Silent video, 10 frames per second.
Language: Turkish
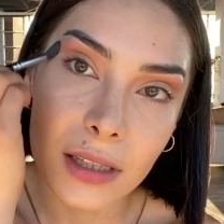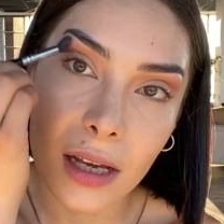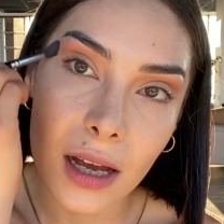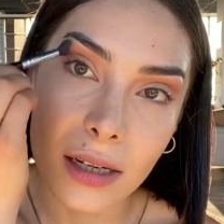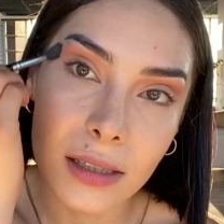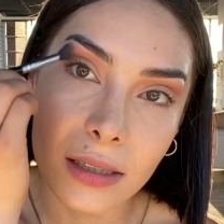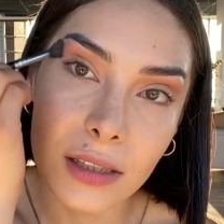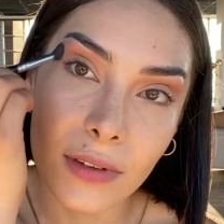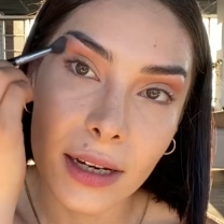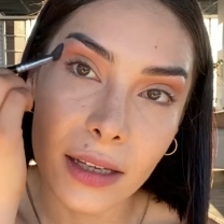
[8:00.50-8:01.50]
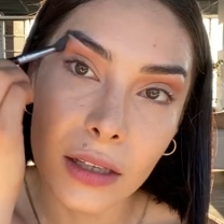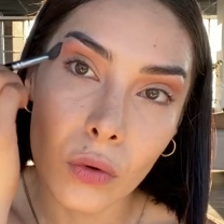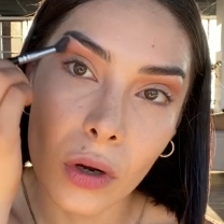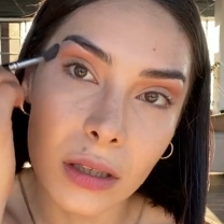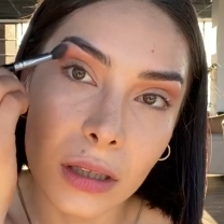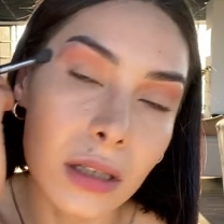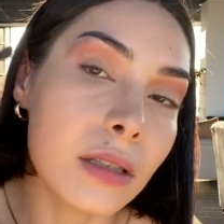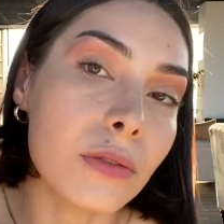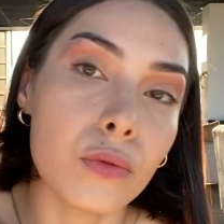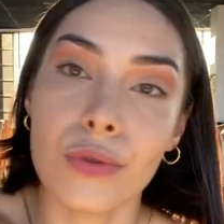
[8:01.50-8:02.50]
yayarsınız ve rengini o kadar iyi
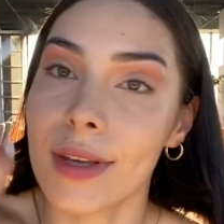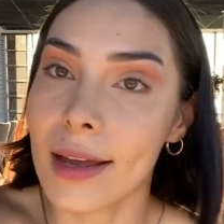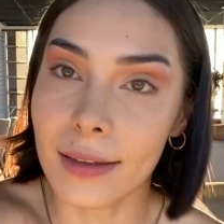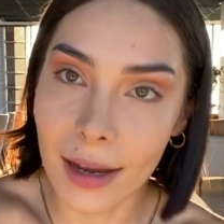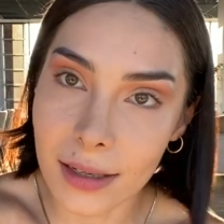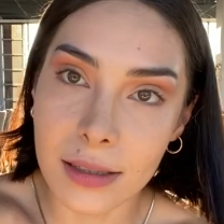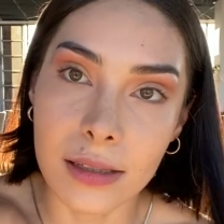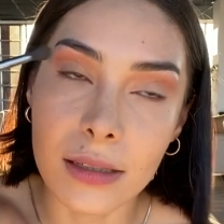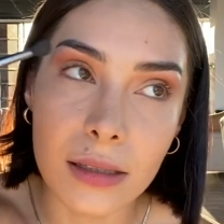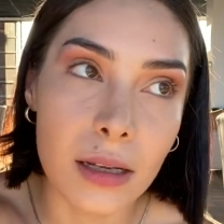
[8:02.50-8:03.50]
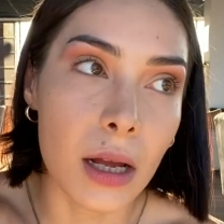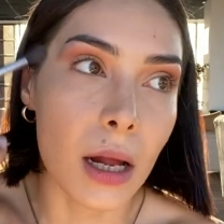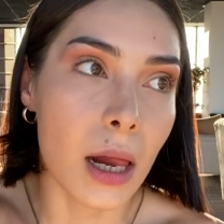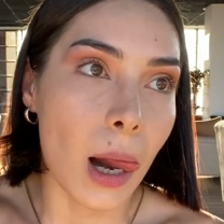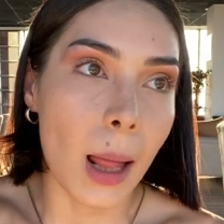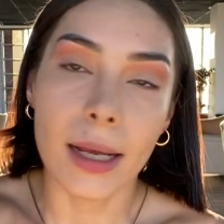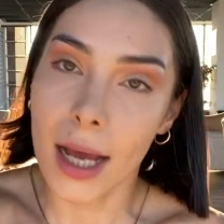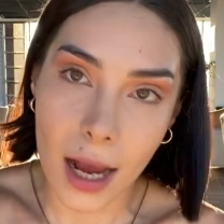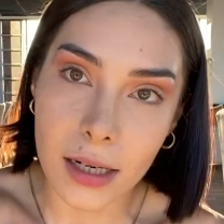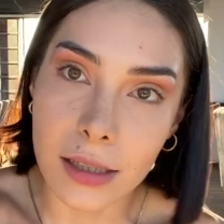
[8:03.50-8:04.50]
difüze edersiniz.
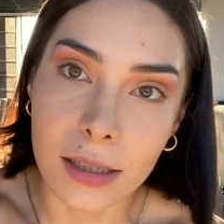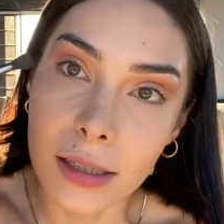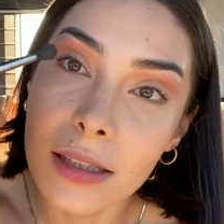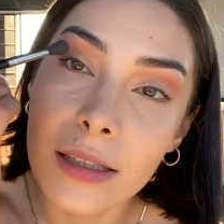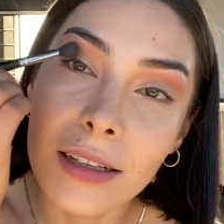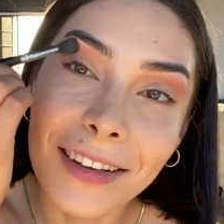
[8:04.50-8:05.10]
Yayarsınız.